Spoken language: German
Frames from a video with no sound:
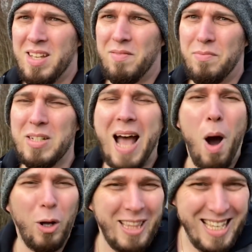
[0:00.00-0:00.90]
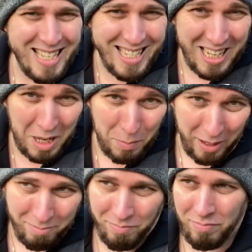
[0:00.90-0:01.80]
wird auch dieses
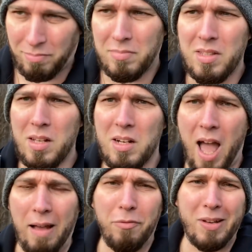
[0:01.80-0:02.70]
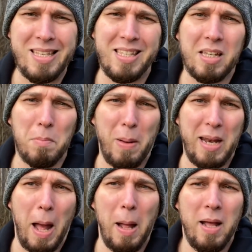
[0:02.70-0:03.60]
Thema langfristig bei
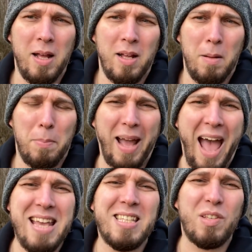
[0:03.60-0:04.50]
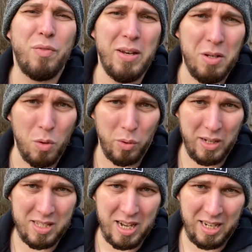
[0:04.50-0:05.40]
der Preisfindung
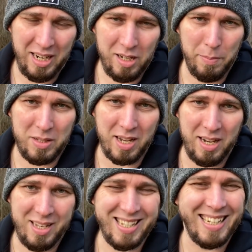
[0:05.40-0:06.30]
in Sachen Edelmetalle sich